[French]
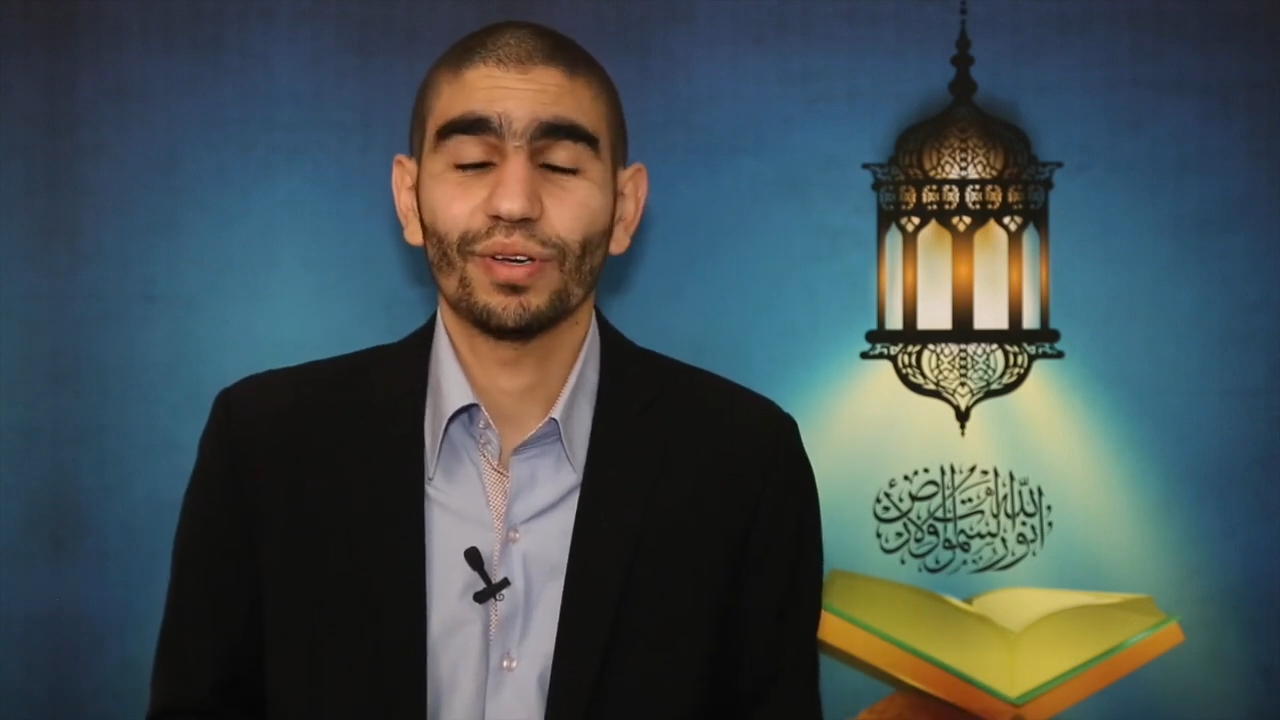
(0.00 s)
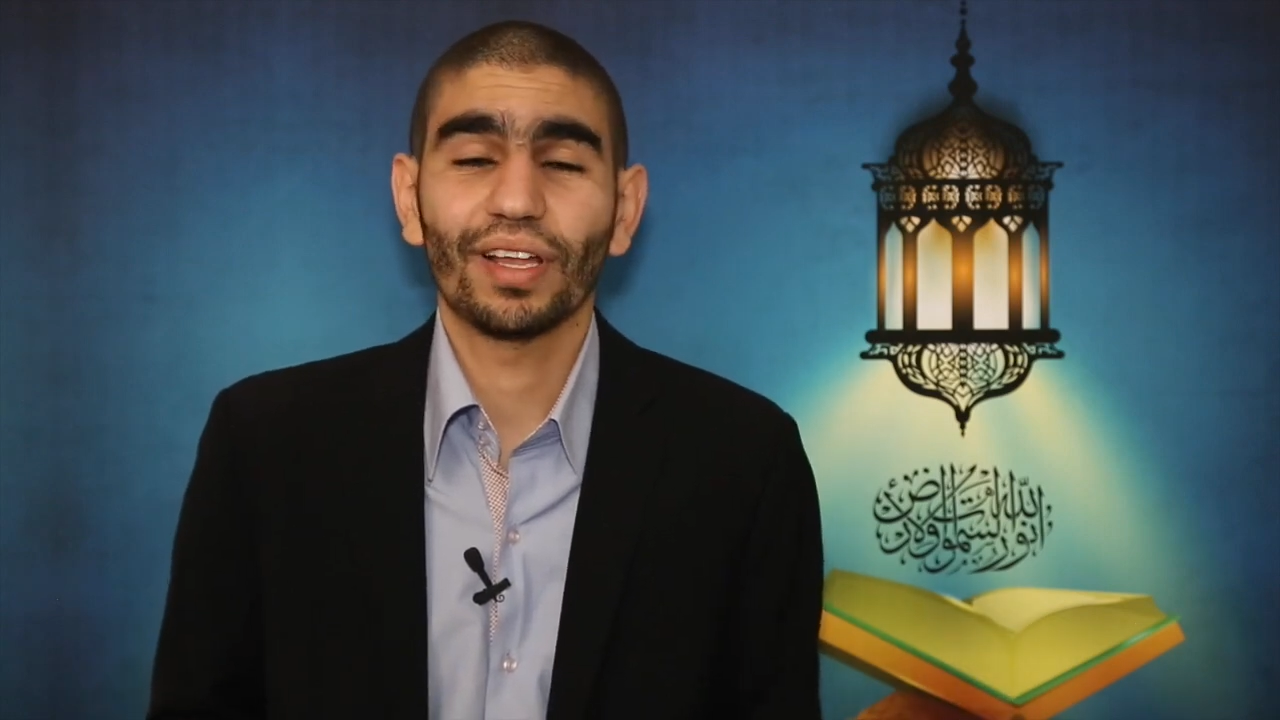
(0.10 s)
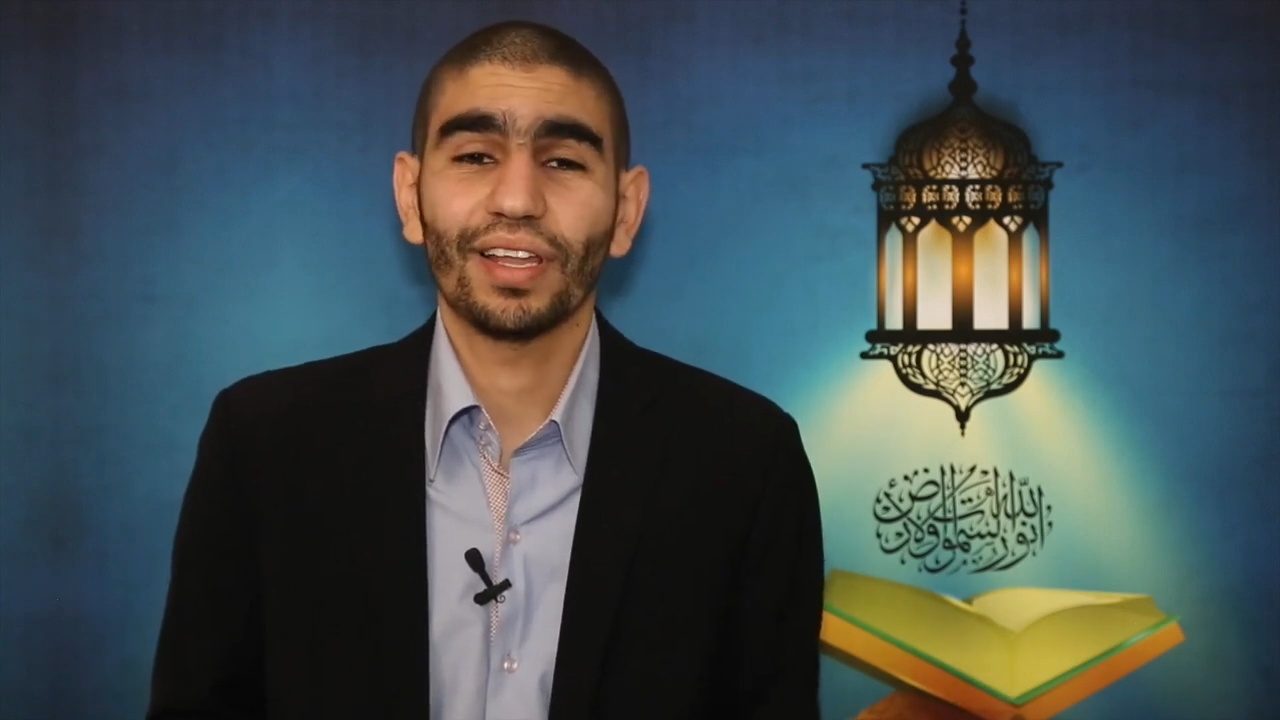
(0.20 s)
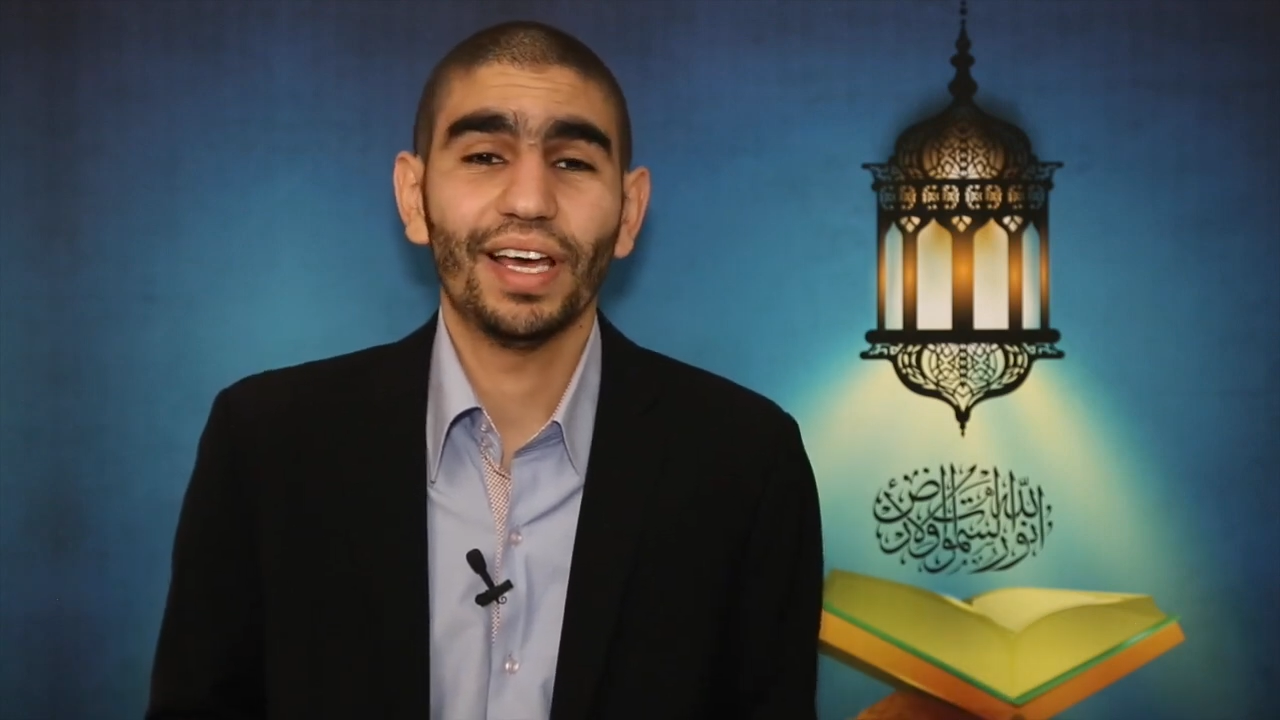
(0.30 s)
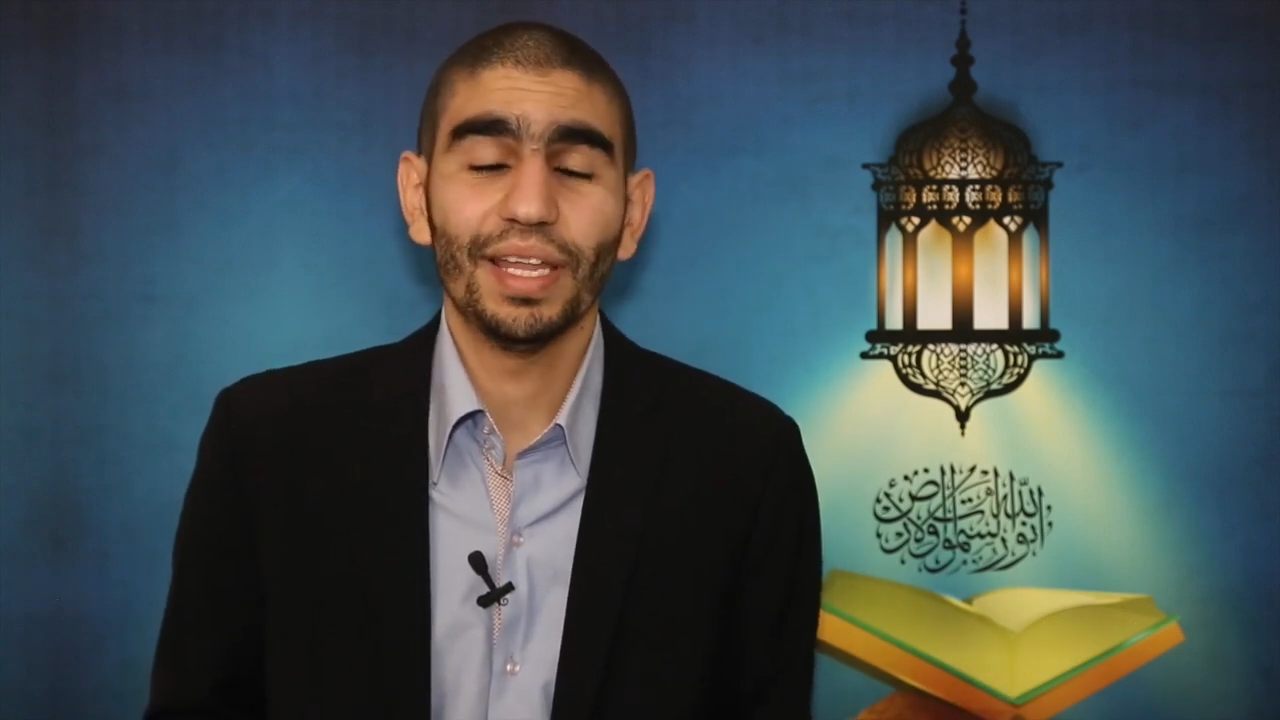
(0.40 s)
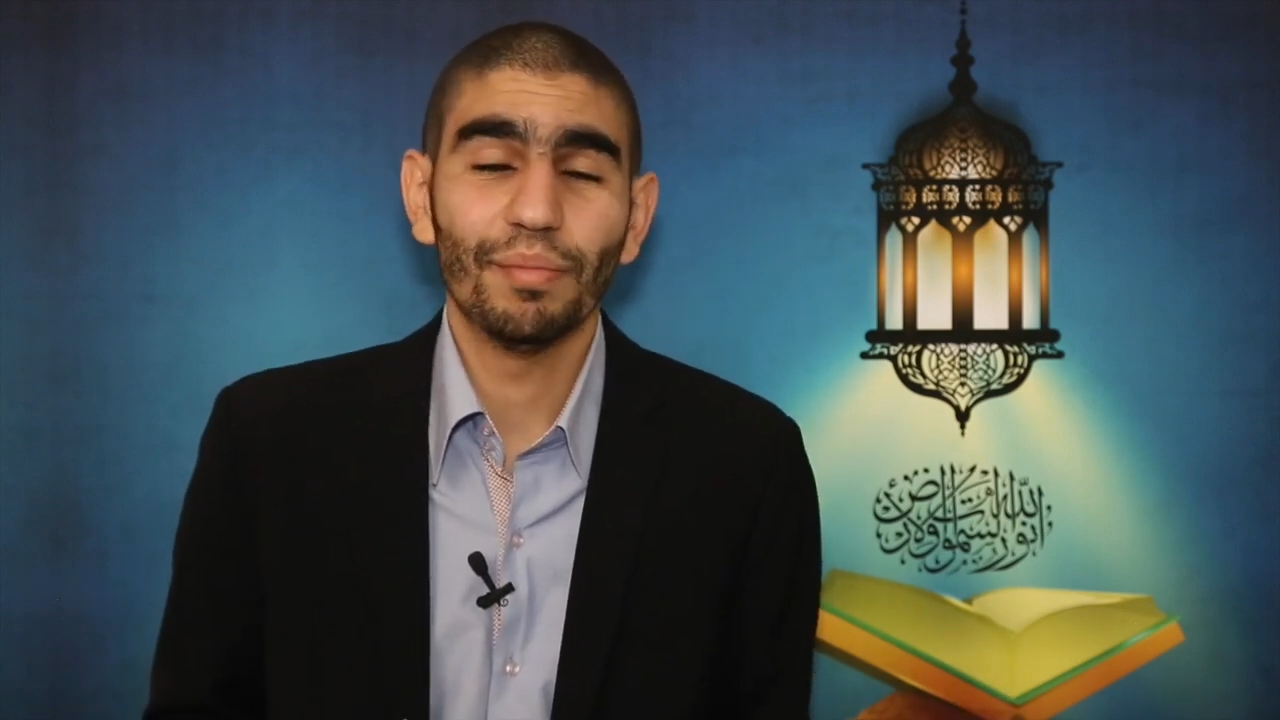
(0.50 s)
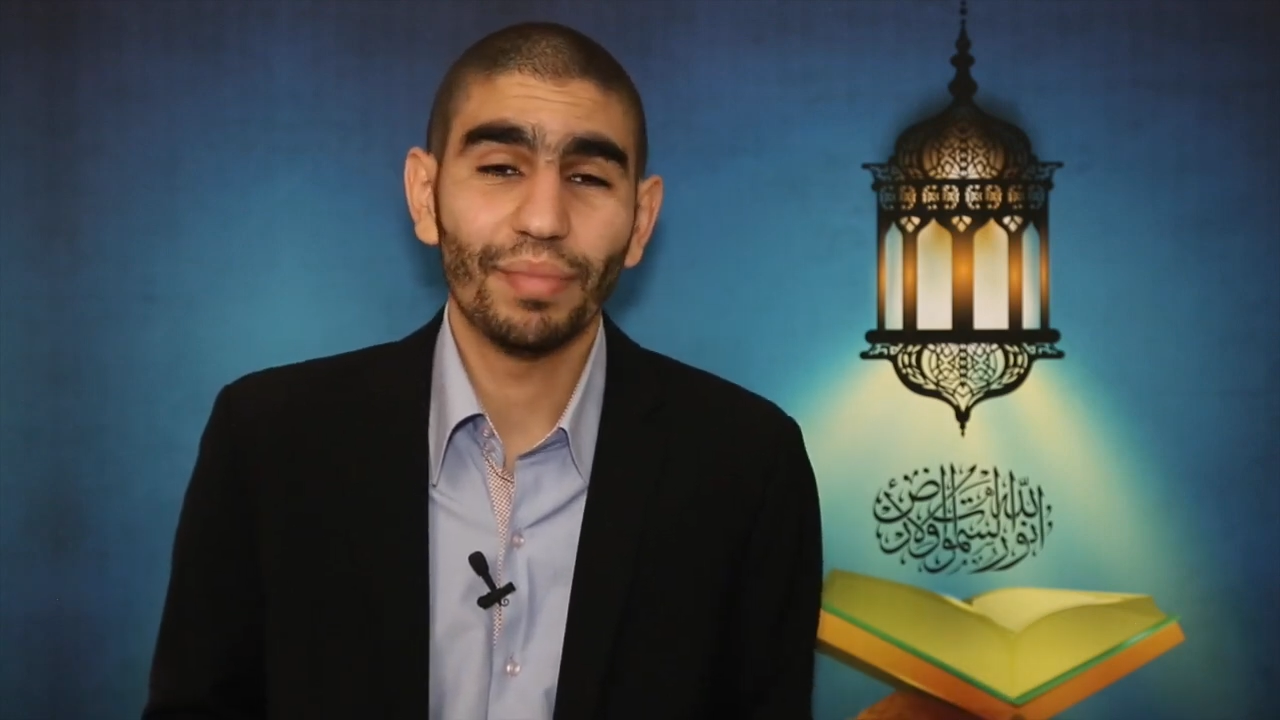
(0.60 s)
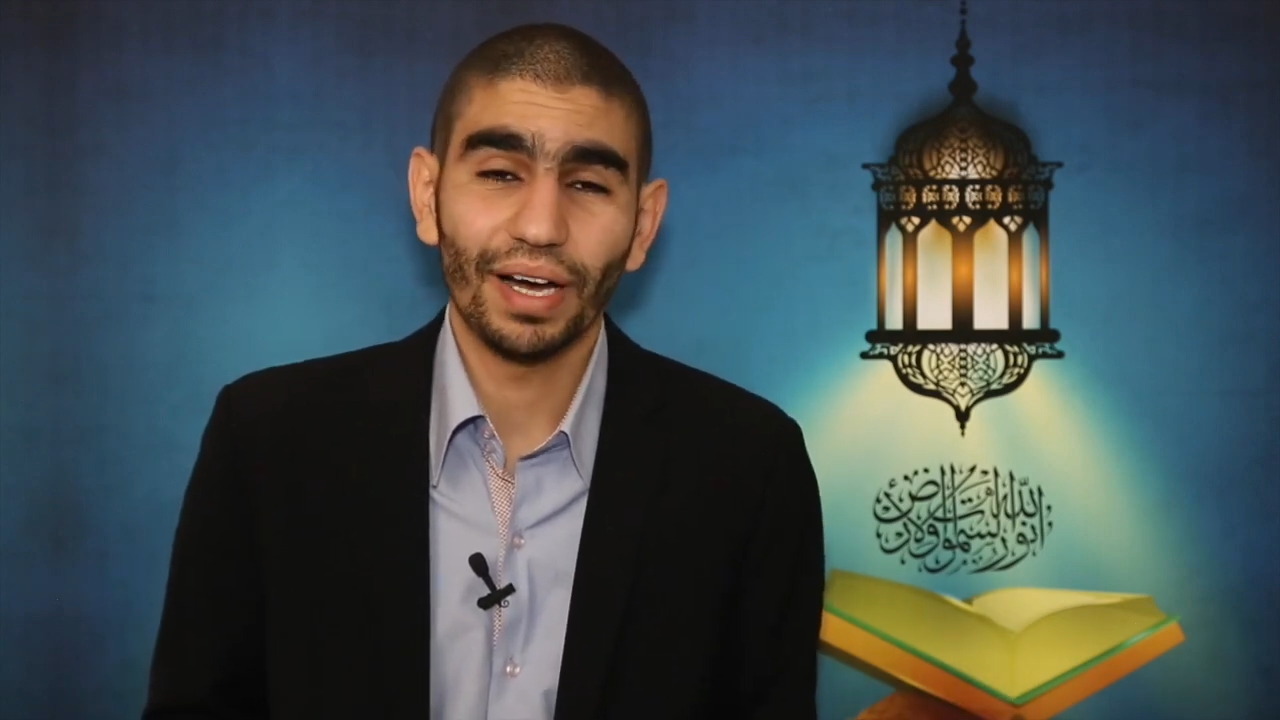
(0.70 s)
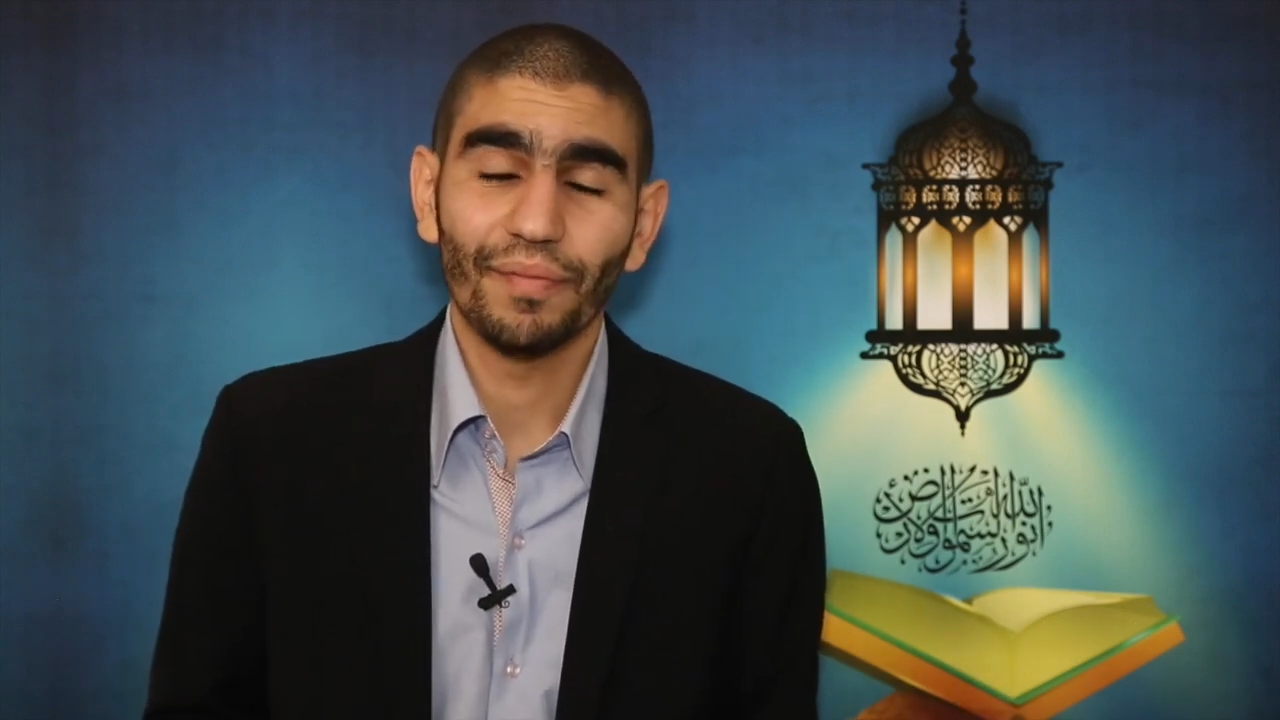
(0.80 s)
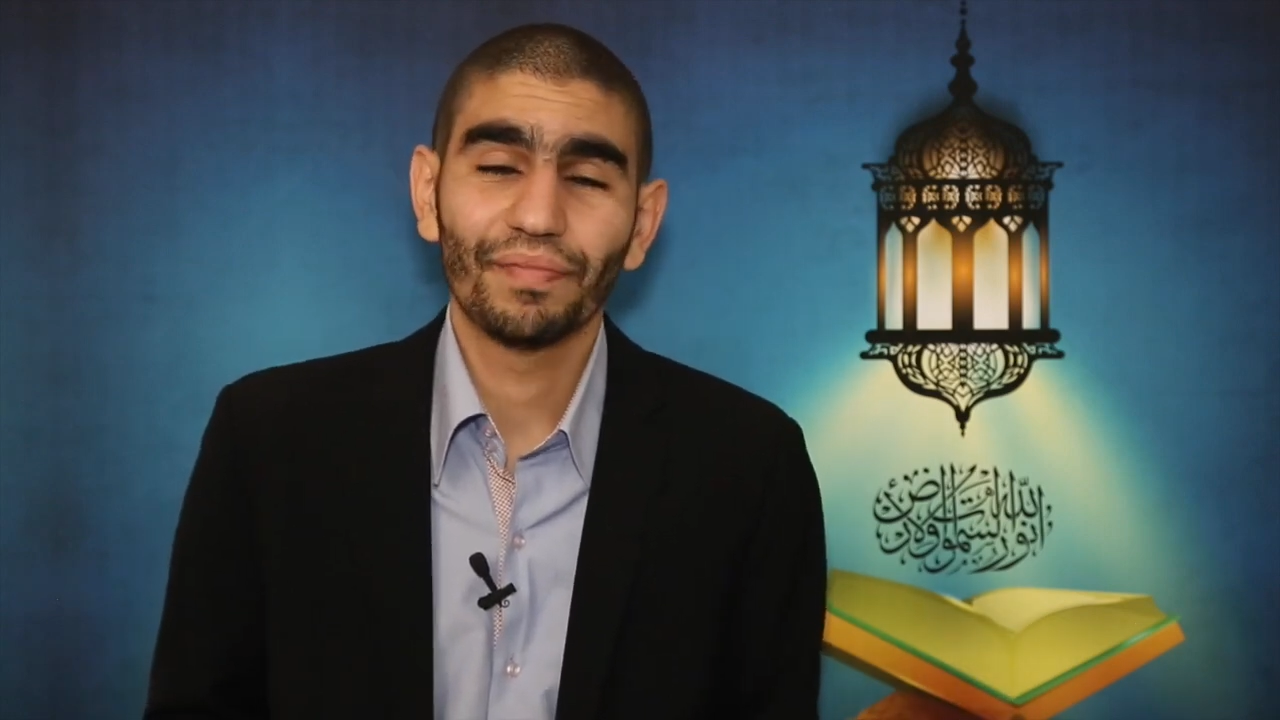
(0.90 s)
Allah n'aime
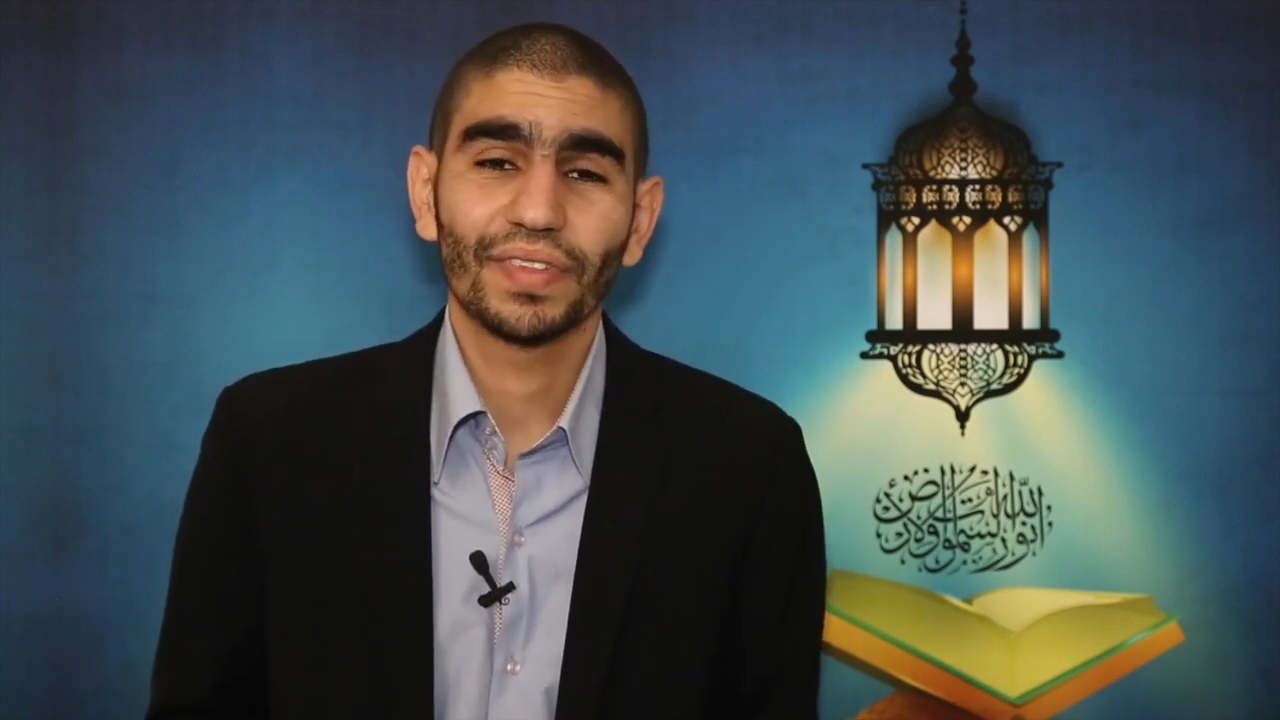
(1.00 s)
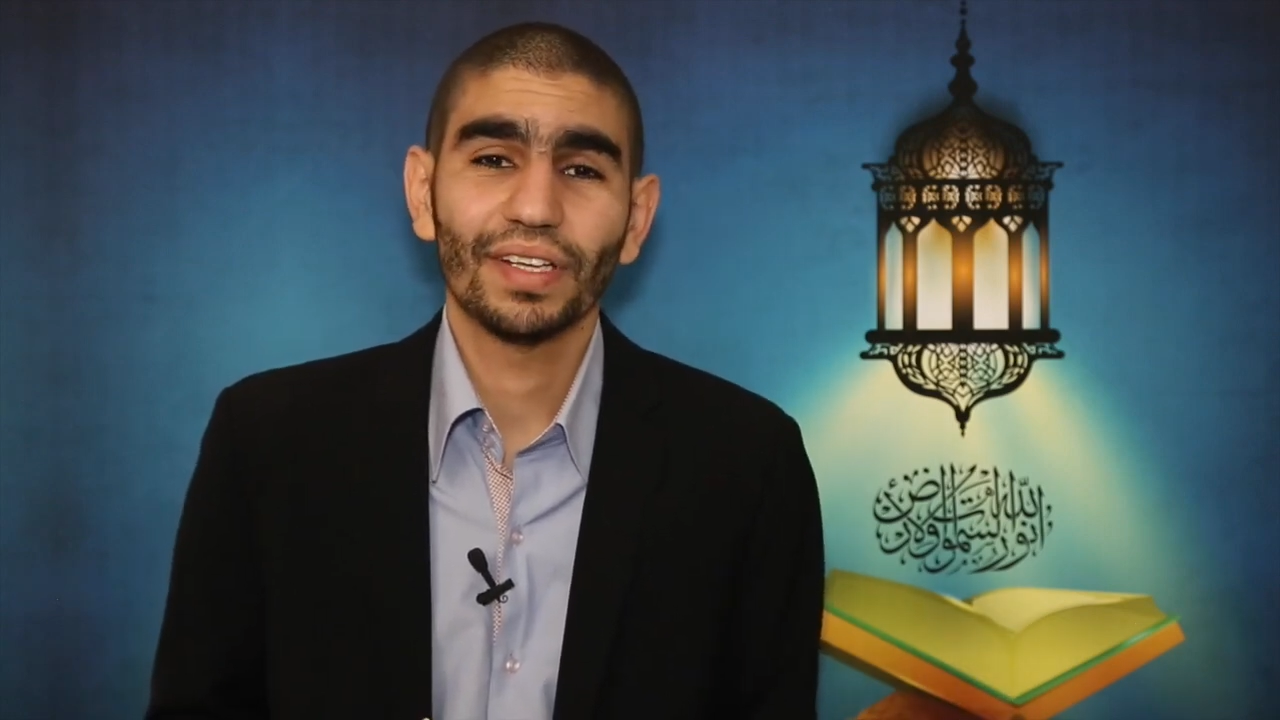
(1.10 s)
pas